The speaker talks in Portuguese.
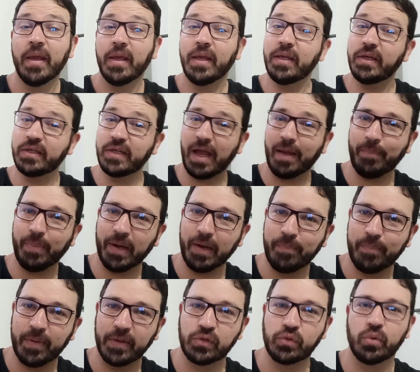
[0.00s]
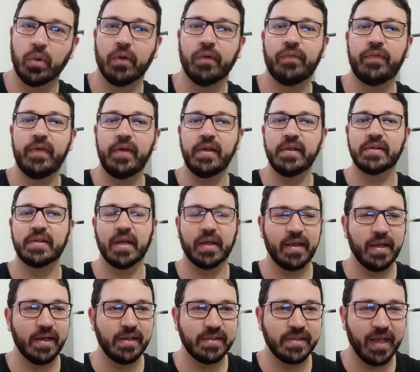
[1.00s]
E já para a pessoa física,
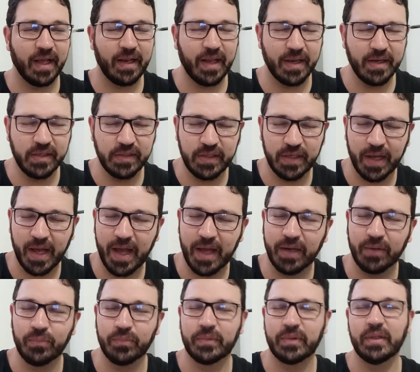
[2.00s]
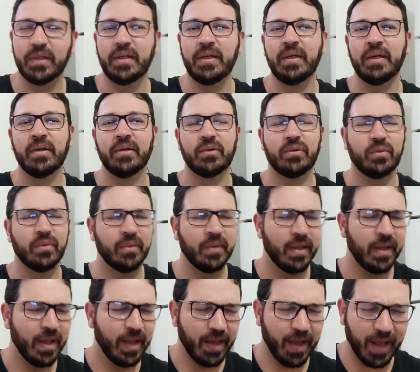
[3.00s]
que eles alardearam tanto,
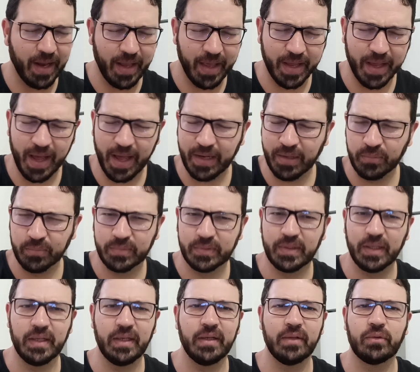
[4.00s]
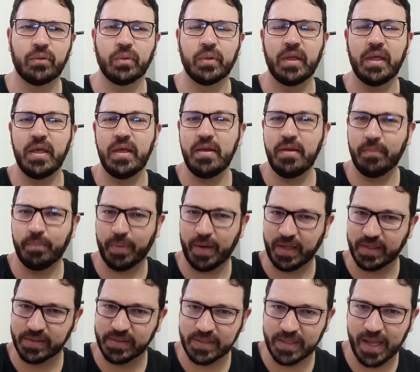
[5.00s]
alegaram tanto que
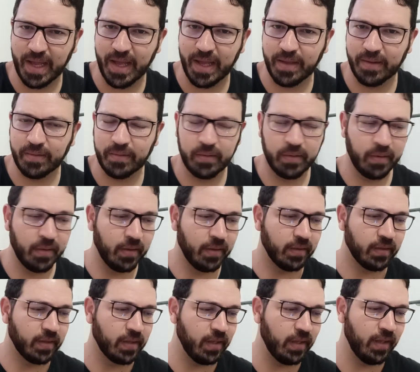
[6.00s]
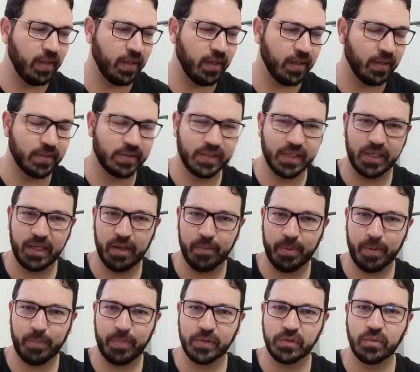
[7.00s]
emprestar, que seria
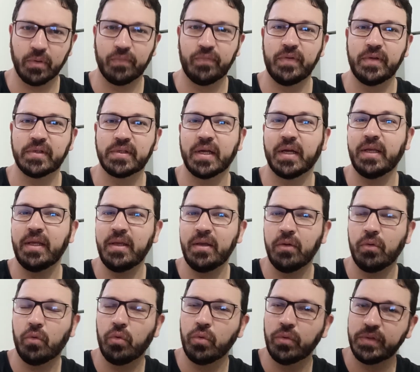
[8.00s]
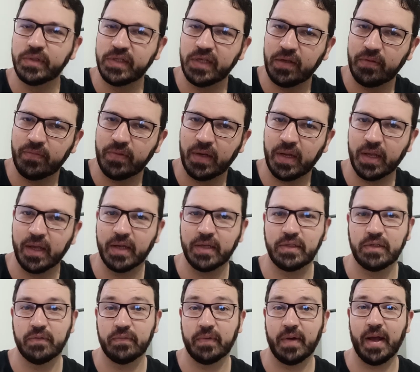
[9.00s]
para a pessoa física inclusive
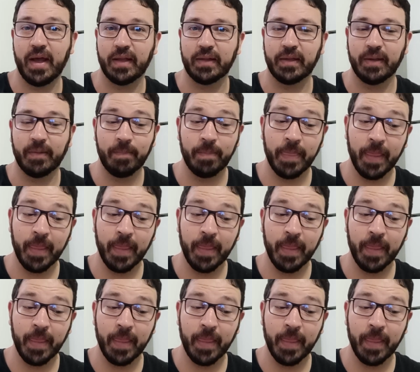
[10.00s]
negativada,